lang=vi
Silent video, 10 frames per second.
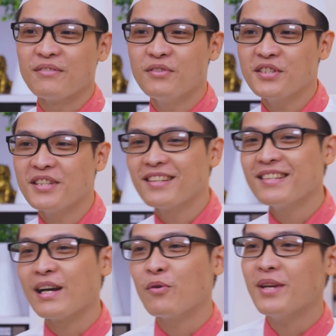Khánh Phước xin kính
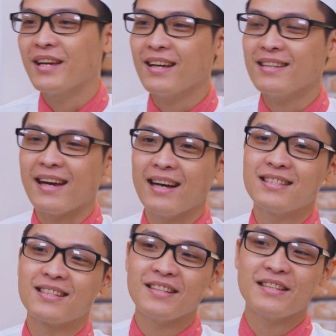chào quý vị khán giả,
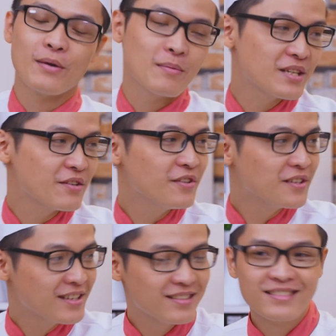xin kính chào MC
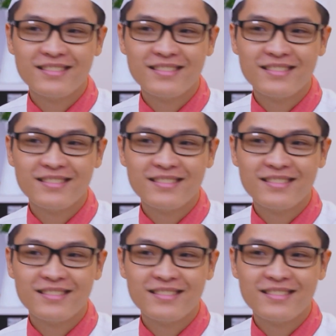Phương Linh.